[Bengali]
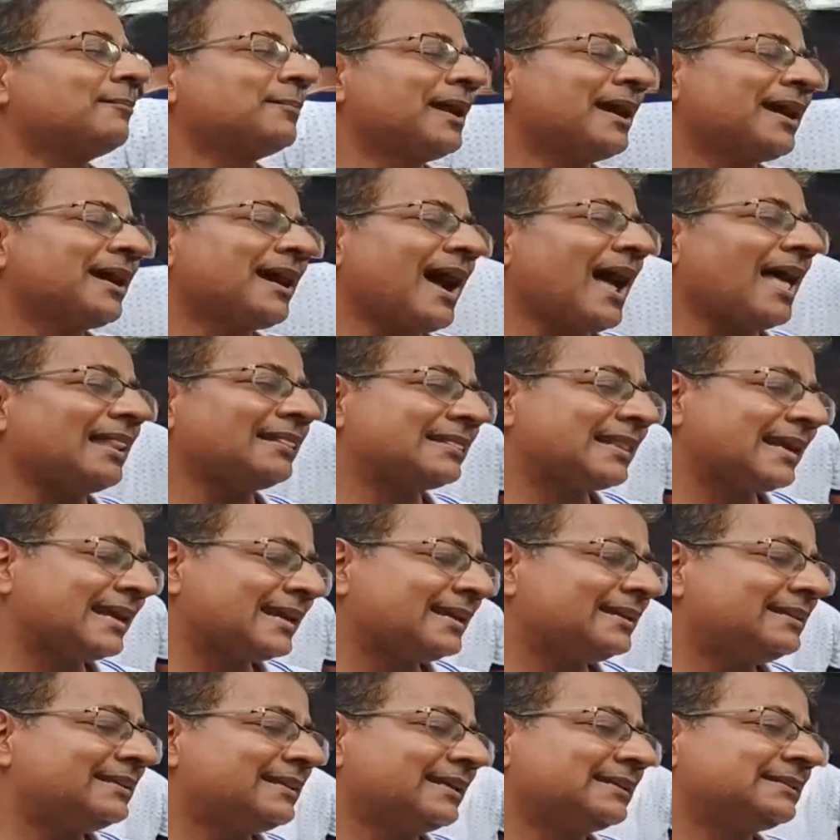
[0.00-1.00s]
আমরা কাল থেকে
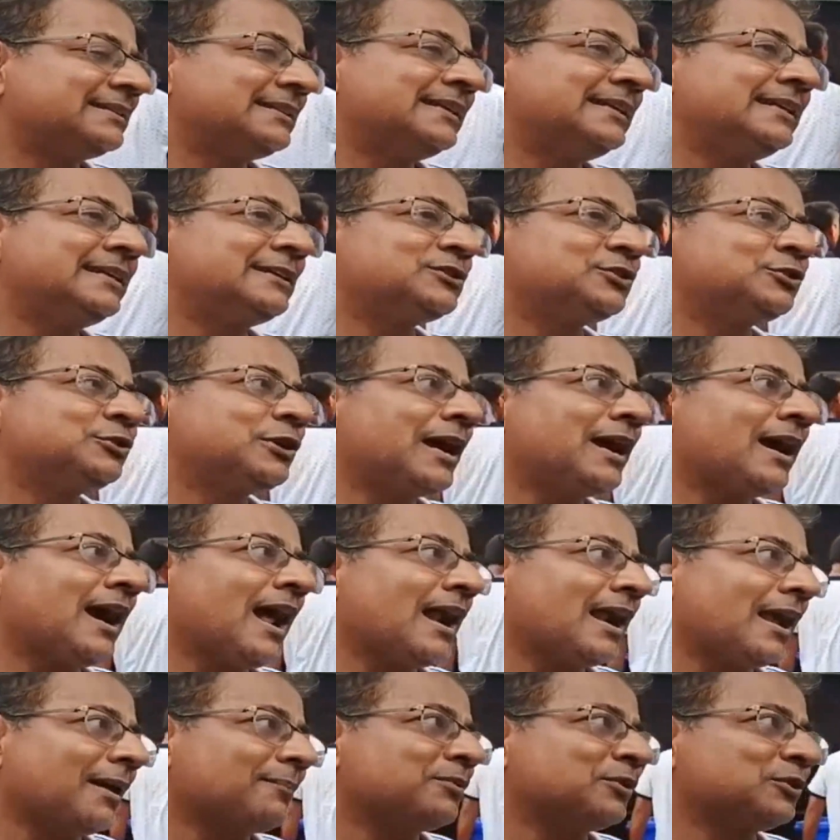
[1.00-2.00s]
দেখছি কিছুটা
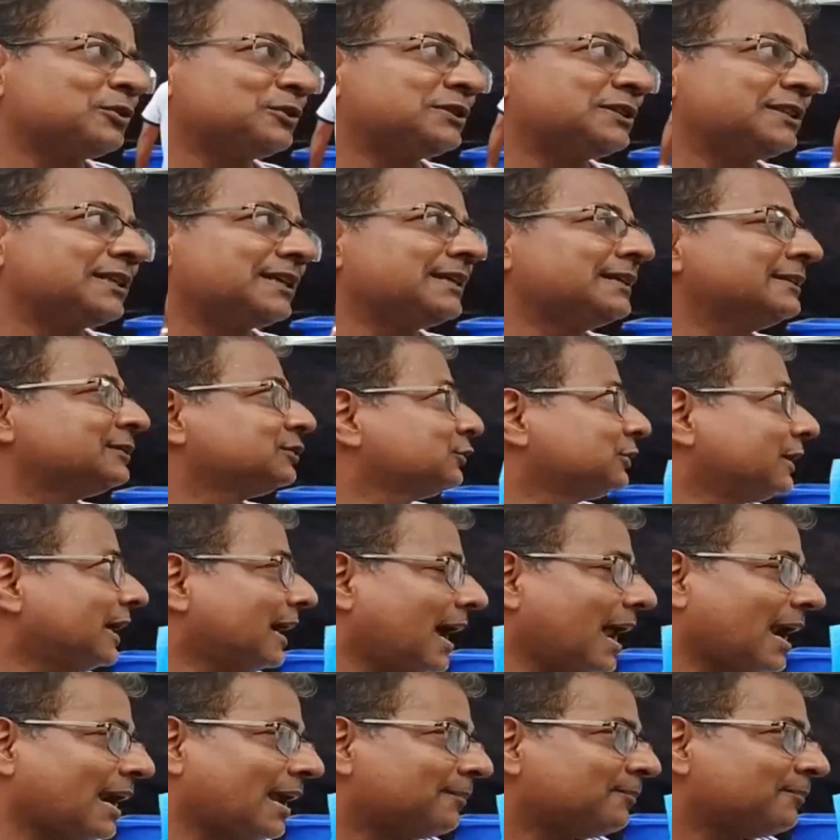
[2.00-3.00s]
খারাপ হচ্ছে কিছুটা
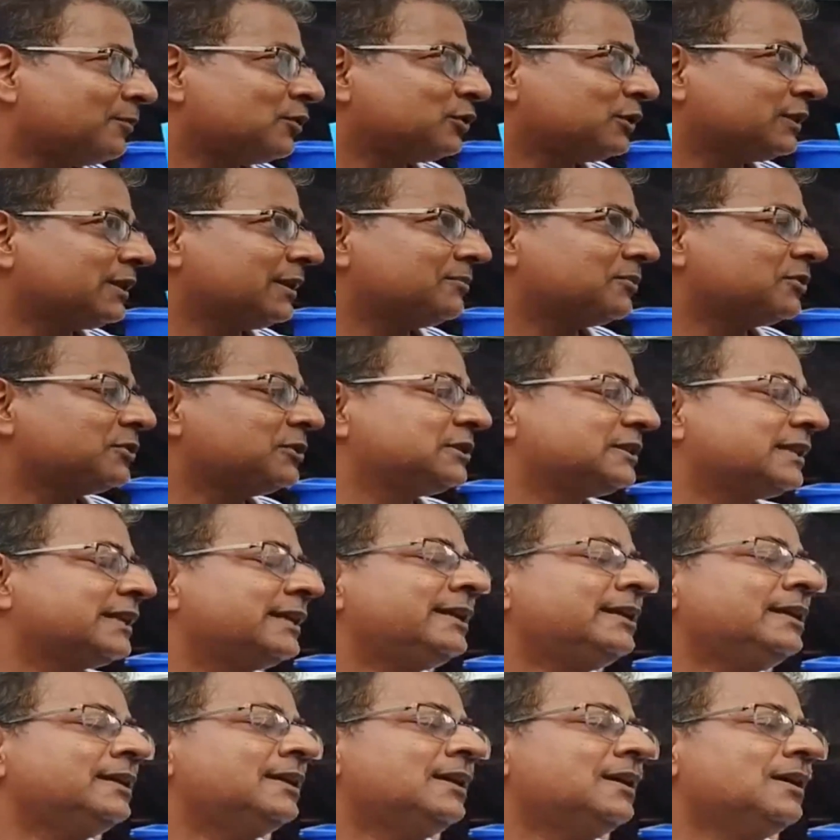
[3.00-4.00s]
খারাপ হচ্ছে বলতে
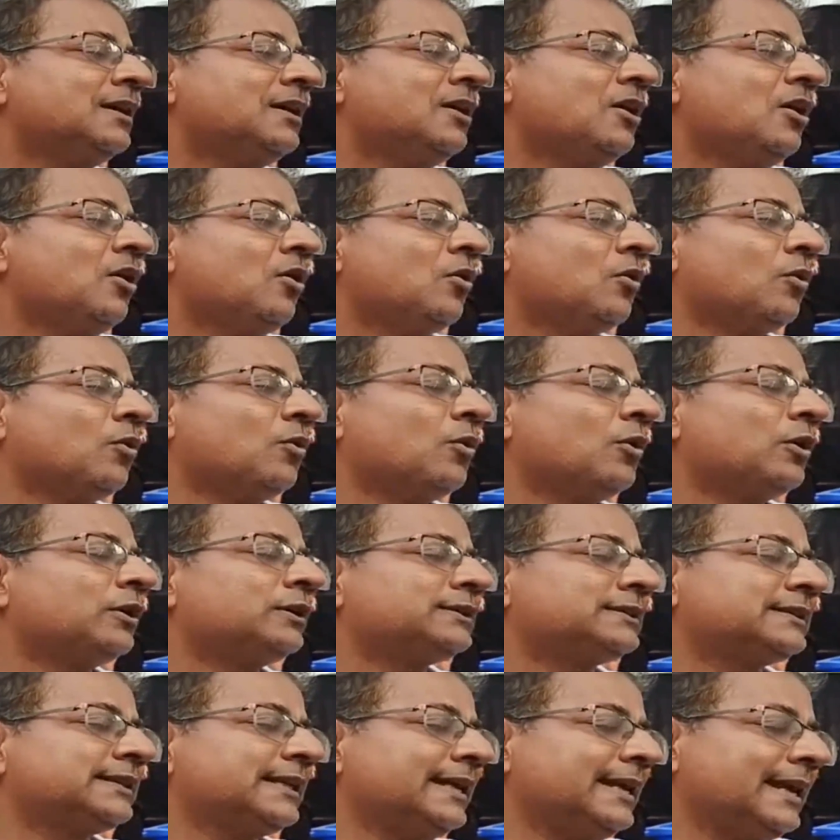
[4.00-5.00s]
ওর
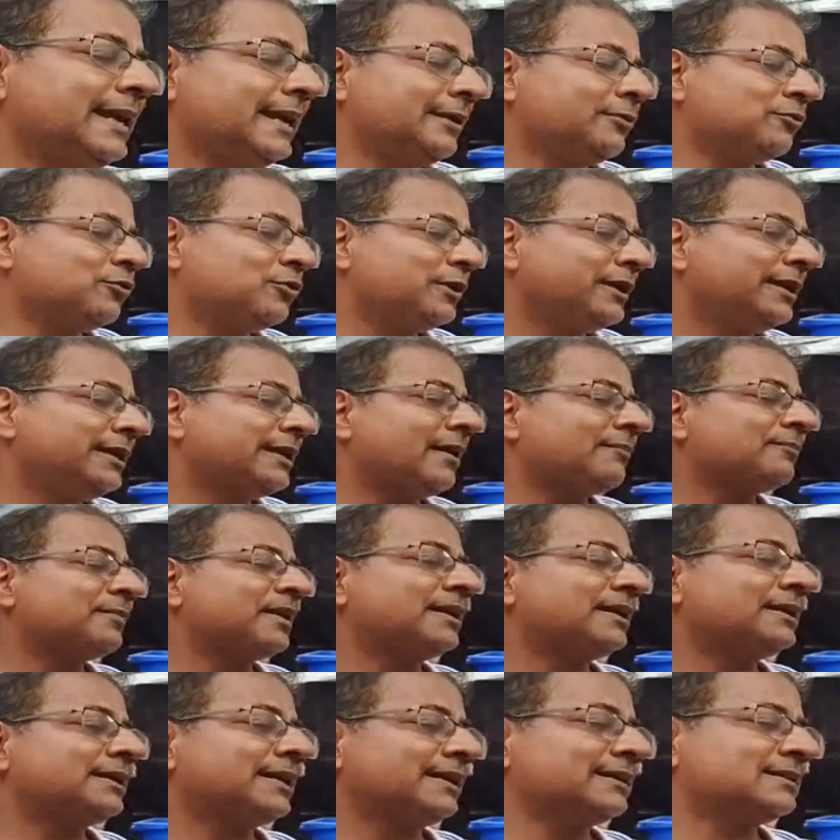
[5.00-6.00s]
যে ইউরিন আমরা
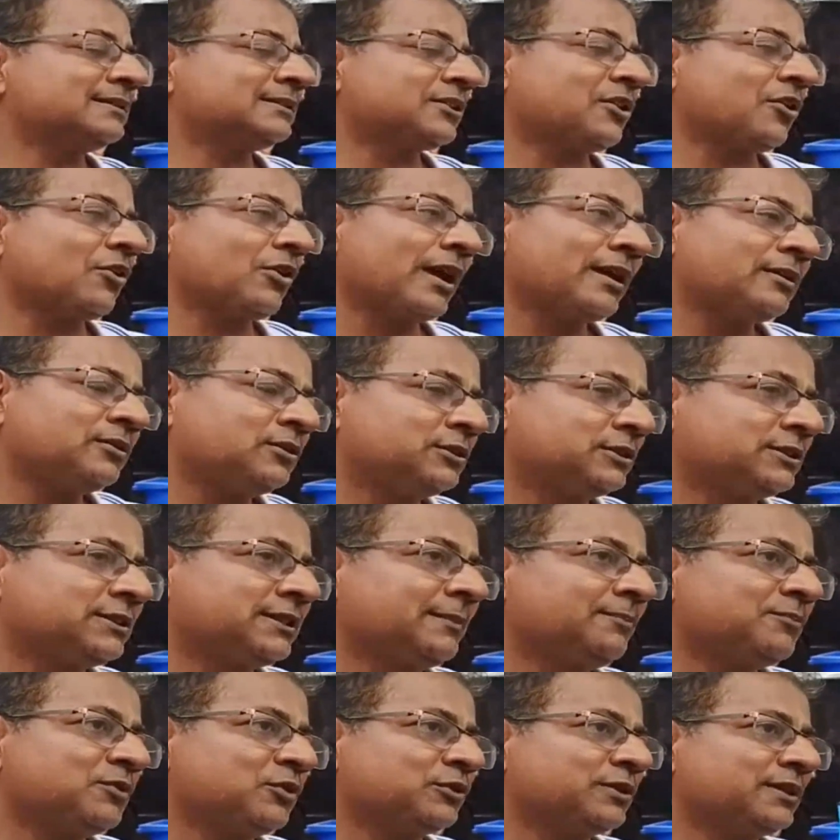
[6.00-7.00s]
টেস্ট করা হচ্ছে
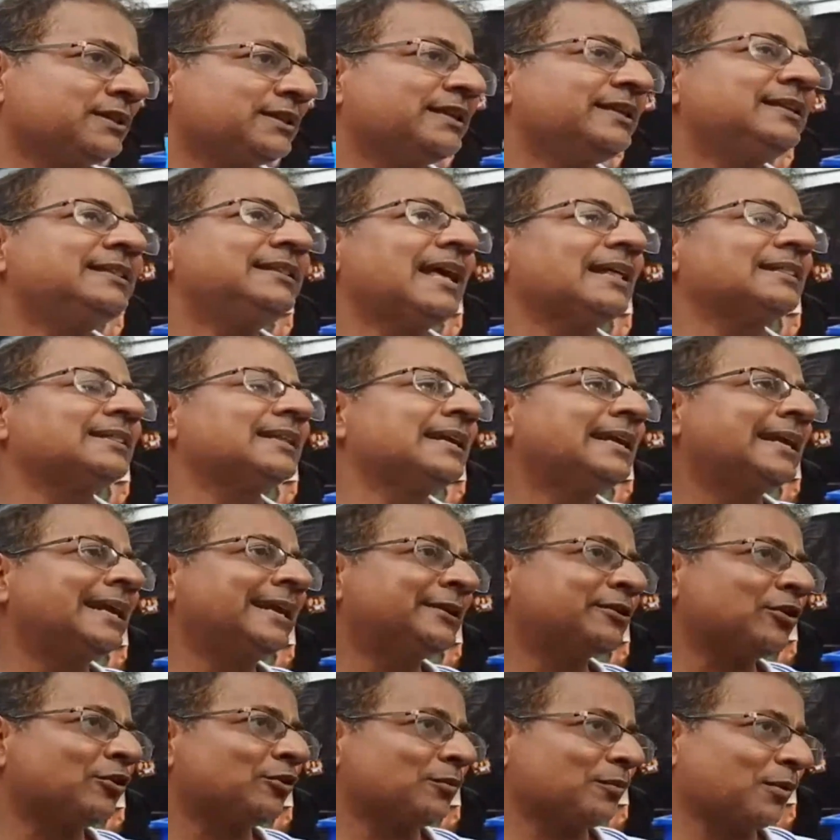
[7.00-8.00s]
প্রতিদিন তাতে
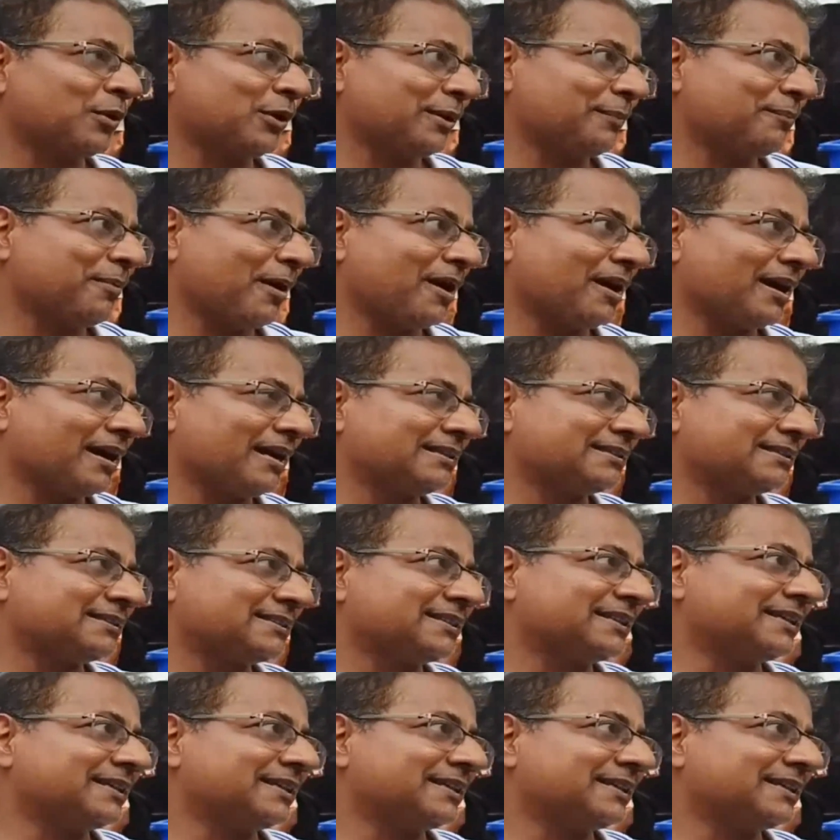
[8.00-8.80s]
কিটন বডি পাওয়া